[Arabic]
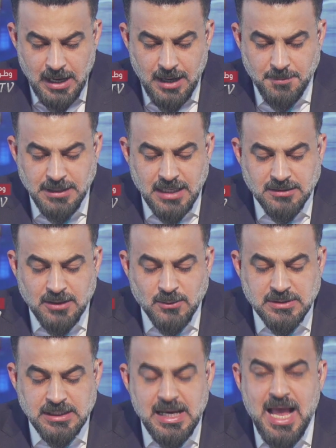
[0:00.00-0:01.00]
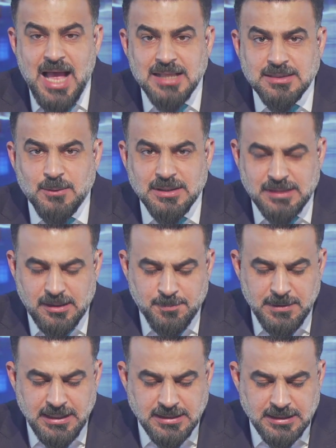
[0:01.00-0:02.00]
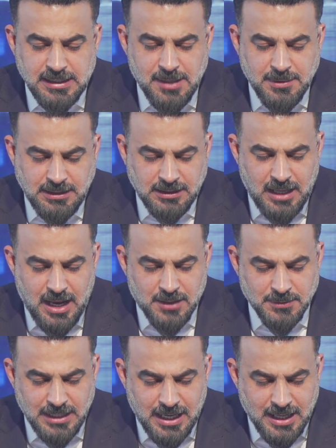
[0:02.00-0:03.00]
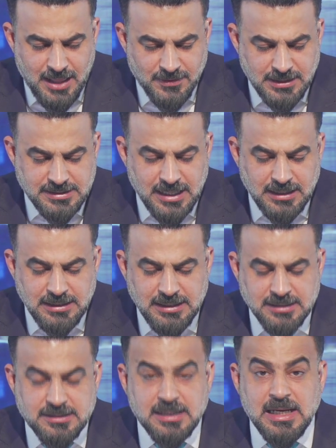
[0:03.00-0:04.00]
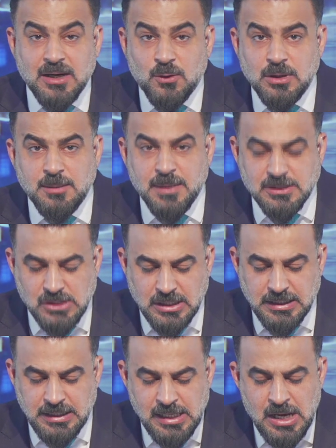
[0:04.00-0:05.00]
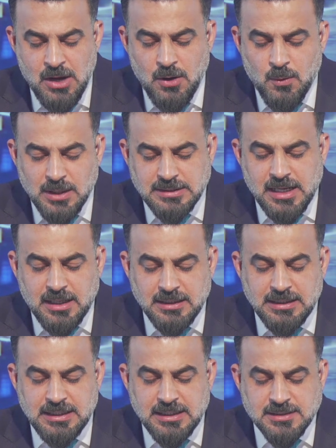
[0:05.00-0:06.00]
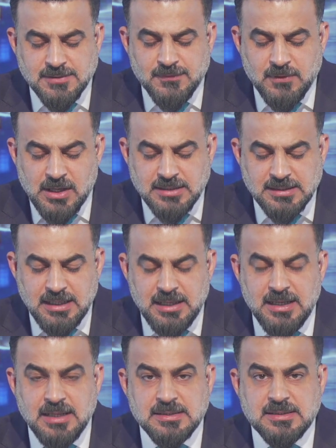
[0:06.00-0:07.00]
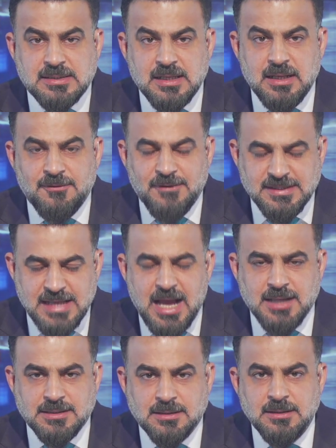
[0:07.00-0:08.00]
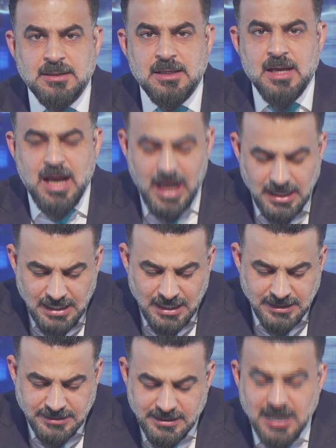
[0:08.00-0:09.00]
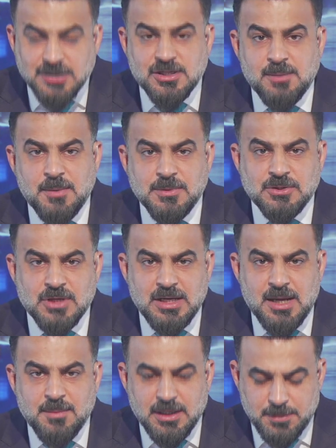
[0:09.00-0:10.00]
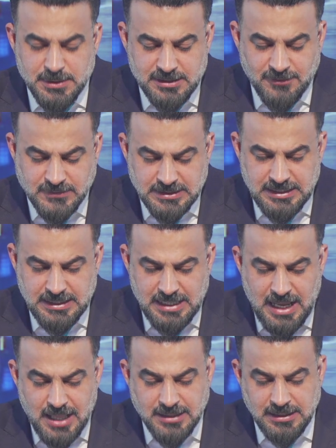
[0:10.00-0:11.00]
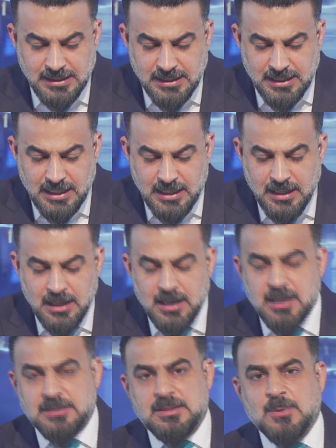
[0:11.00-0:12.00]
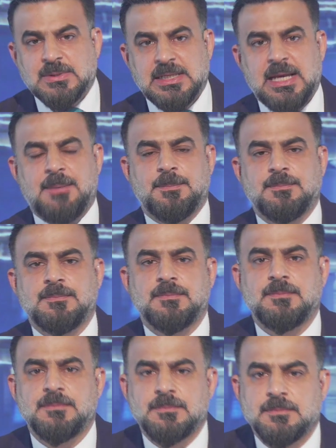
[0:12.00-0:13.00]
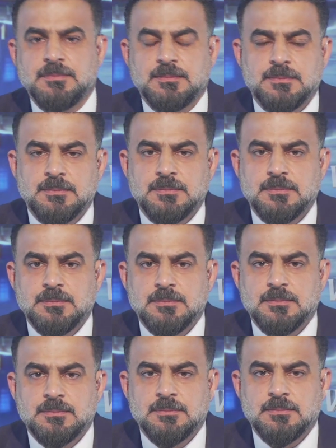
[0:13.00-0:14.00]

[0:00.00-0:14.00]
من التوصيات هو تثبيت قيم العقار والأراضي لتقليل التدخل البشري وتقليص فرص الفساد أنا أريد ترجمة من جنابك بالتفصيل لهذه التوصية نعم